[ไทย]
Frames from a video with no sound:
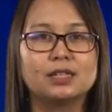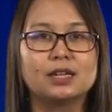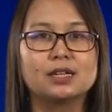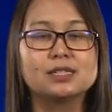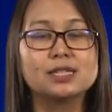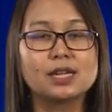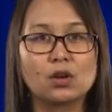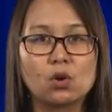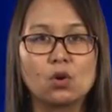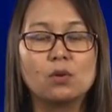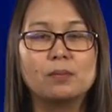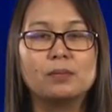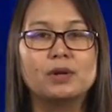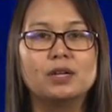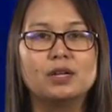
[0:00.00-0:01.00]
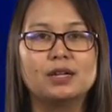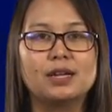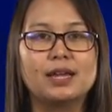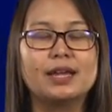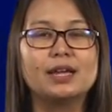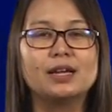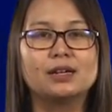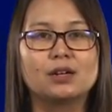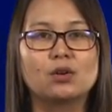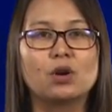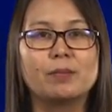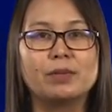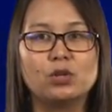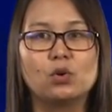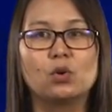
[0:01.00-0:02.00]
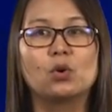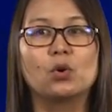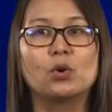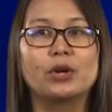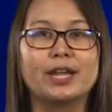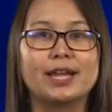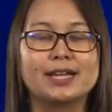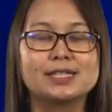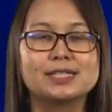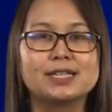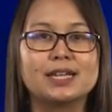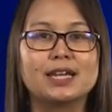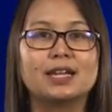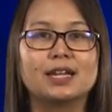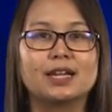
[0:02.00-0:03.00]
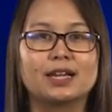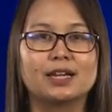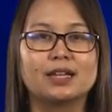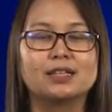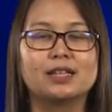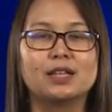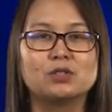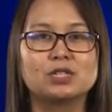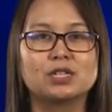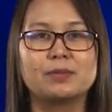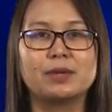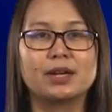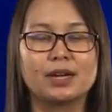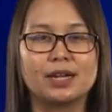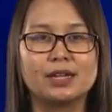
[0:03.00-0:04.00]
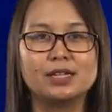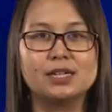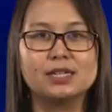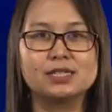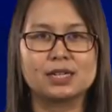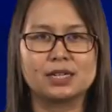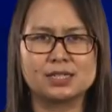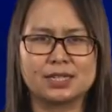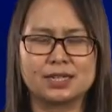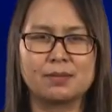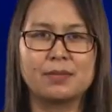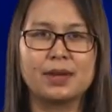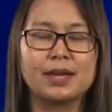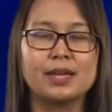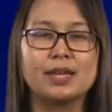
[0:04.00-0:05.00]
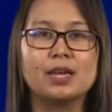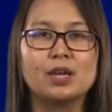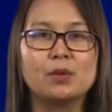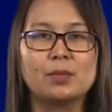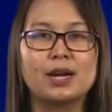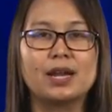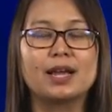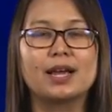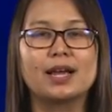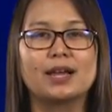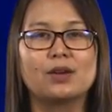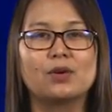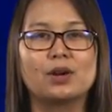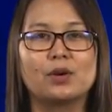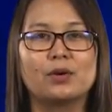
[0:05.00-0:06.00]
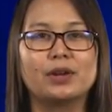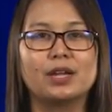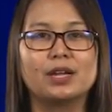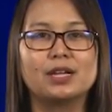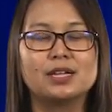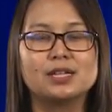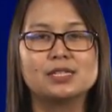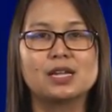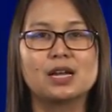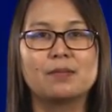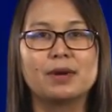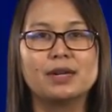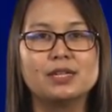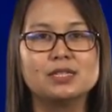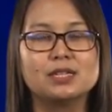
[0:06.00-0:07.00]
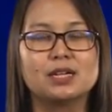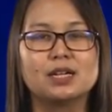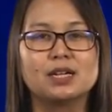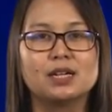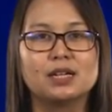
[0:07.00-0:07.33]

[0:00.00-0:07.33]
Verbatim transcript: ทั้งสังคม และความเป็นอยู่ของคนในอาเซียนนะคะ เราจะทำอย่างไรที่จะจะทำให้พลังงานของเราเนี่ยสามารถที่จะ